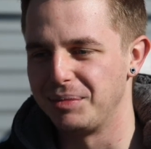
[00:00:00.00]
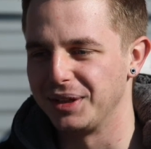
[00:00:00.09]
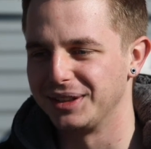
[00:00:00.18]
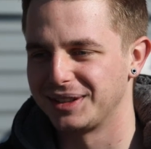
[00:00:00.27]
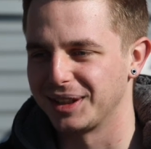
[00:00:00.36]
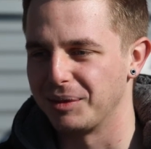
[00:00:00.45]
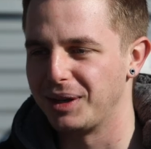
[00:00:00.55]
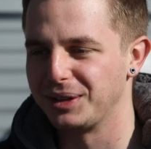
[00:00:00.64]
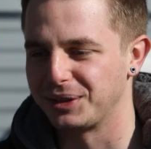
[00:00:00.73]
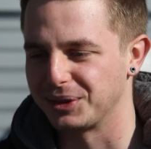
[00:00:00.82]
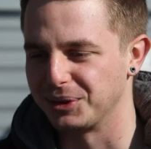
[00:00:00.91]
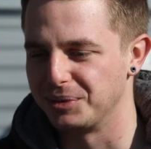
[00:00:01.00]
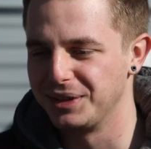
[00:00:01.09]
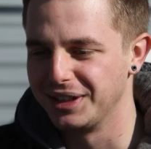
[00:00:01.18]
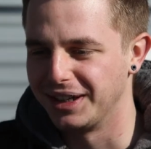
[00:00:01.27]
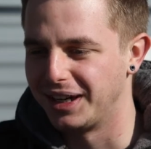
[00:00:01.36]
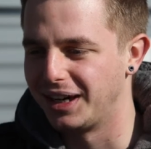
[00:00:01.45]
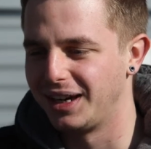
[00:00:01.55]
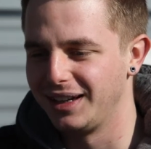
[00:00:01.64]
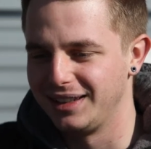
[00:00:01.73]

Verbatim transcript: pieds de cymbales sont mis à,